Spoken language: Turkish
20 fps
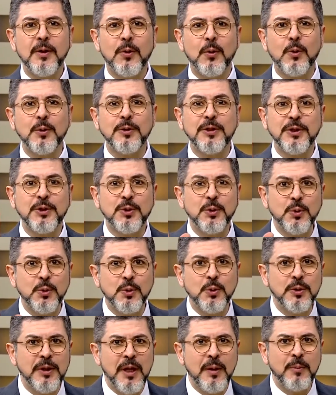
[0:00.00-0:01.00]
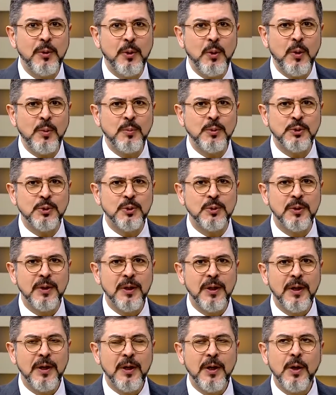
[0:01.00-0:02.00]
oradaki hu ne biliyor musun?
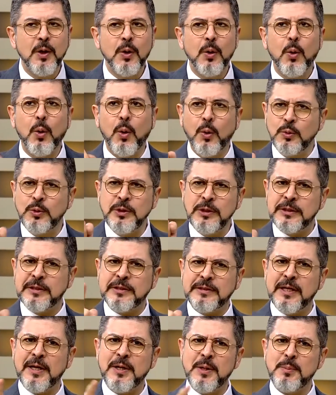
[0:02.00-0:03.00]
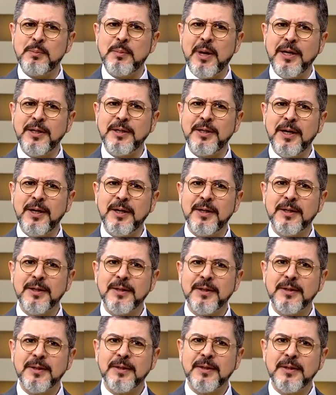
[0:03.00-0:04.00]
Onu isterim ben ya.
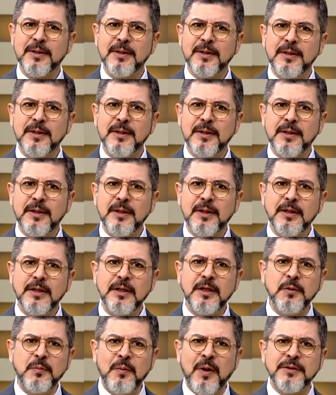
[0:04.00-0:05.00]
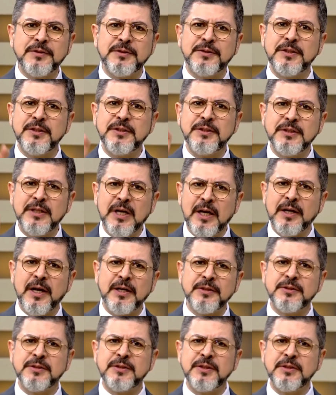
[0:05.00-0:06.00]
İvazsız,
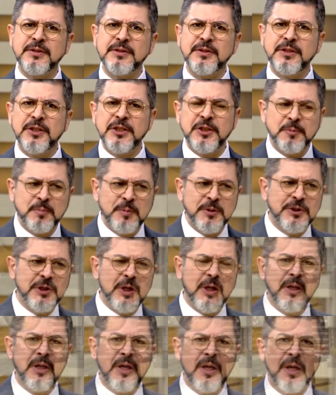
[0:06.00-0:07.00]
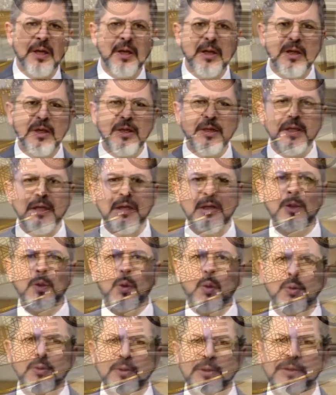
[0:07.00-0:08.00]
garazsız hiçbir şey. İlla onu